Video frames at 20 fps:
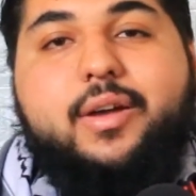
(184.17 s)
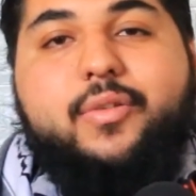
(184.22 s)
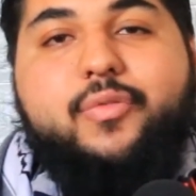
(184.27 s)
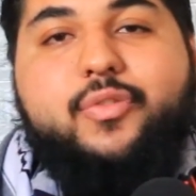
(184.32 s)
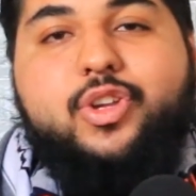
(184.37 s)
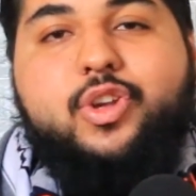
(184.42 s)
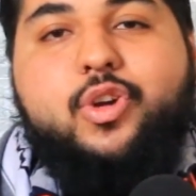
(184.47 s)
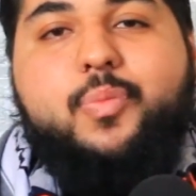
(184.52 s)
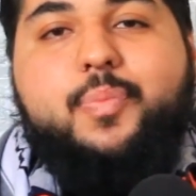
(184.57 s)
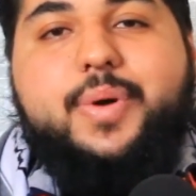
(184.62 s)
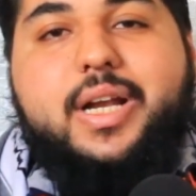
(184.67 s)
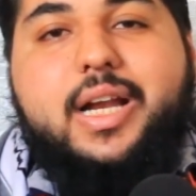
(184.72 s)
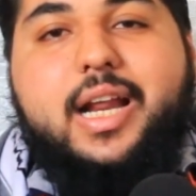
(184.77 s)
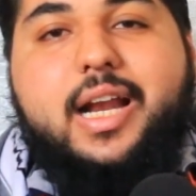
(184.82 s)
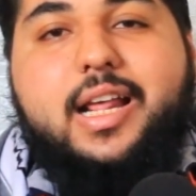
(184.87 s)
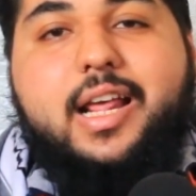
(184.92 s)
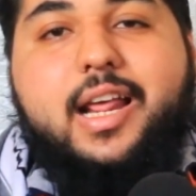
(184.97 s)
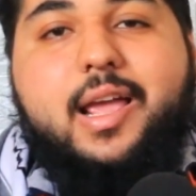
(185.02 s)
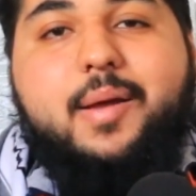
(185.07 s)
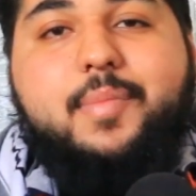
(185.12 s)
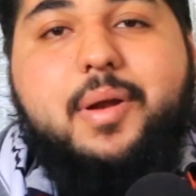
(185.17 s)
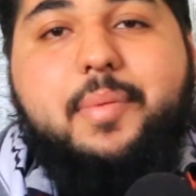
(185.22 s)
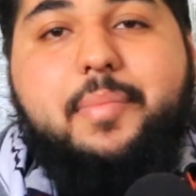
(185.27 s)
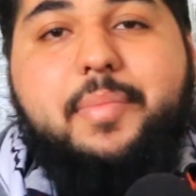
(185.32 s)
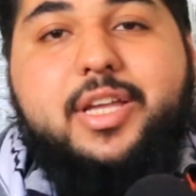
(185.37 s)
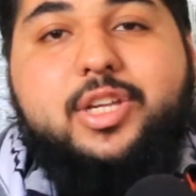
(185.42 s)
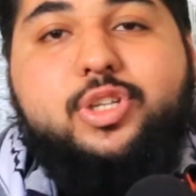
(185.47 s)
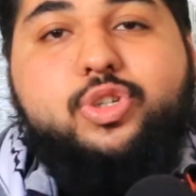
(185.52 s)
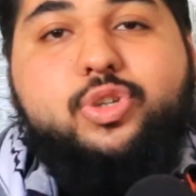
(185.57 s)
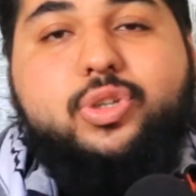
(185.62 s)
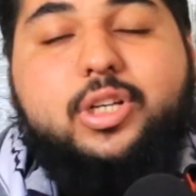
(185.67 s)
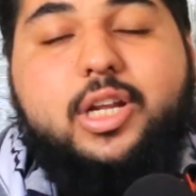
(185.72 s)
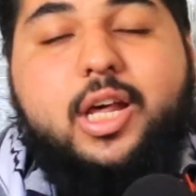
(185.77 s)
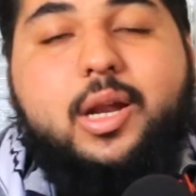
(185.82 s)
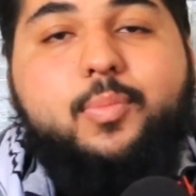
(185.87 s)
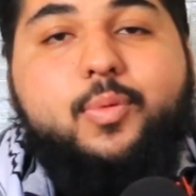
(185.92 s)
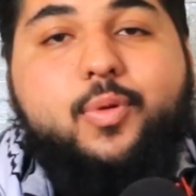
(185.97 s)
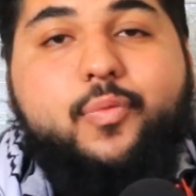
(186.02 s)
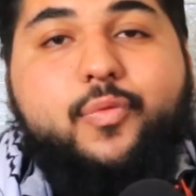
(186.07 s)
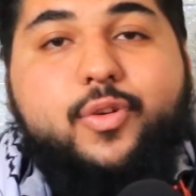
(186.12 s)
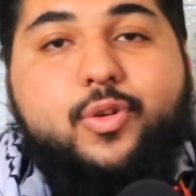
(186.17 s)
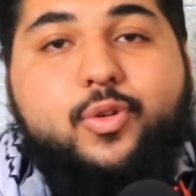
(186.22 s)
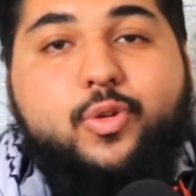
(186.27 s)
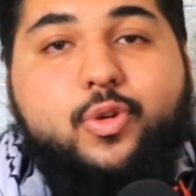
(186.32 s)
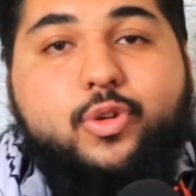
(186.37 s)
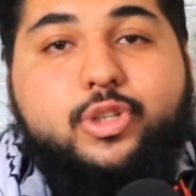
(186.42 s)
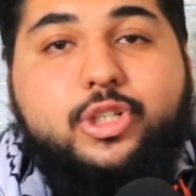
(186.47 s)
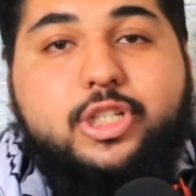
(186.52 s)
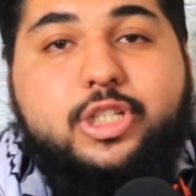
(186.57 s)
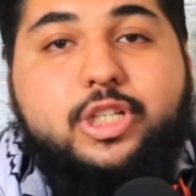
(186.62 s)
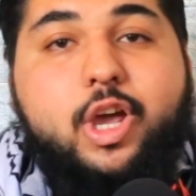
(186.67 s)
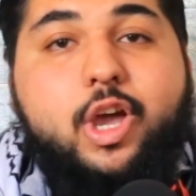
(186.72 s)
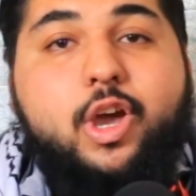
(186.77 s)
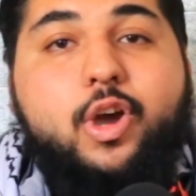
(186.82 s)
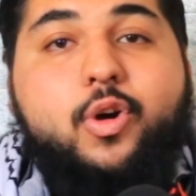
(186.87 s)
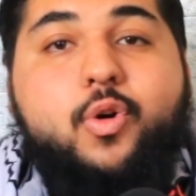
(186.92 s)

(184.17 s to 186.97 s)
في يوم من الايام لما يجوا يطالبوا في القدس